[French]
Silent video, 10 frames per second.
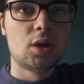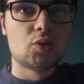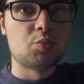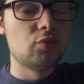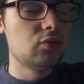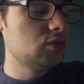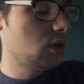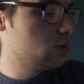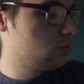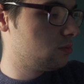je peux, vous en
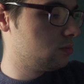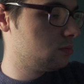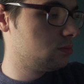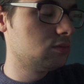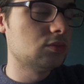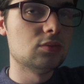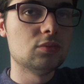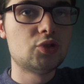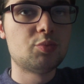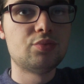rajouter,
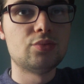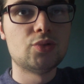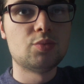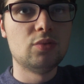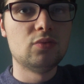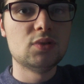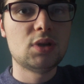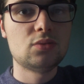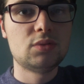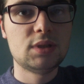je, peux, je peux vous en
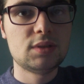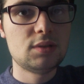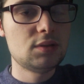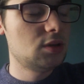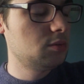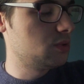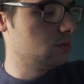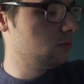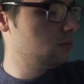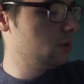rajouter un sixième,
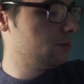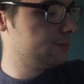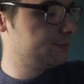si vous voulez.